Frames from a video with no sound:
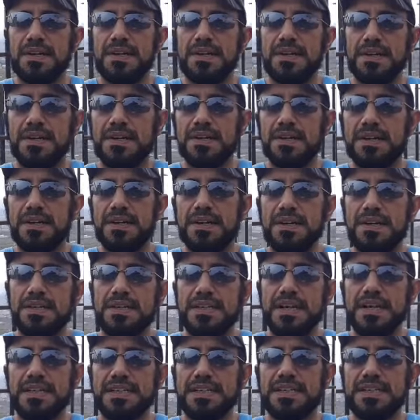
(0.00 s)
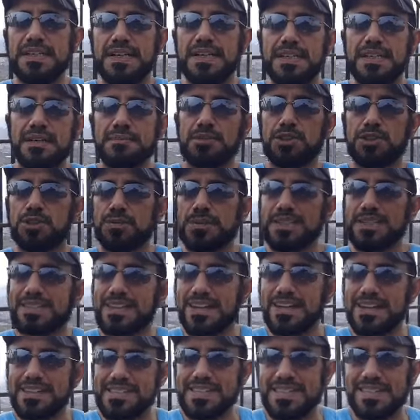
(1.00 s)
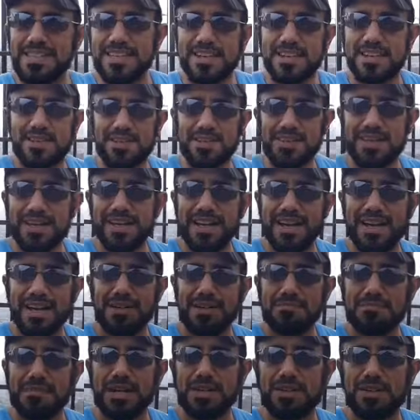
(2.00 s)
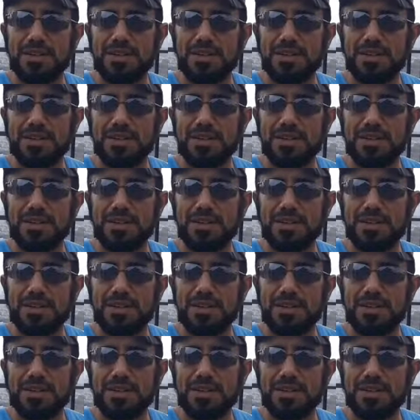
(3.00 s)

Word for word: آه، يعني يعني المشروبات الغازيه كلها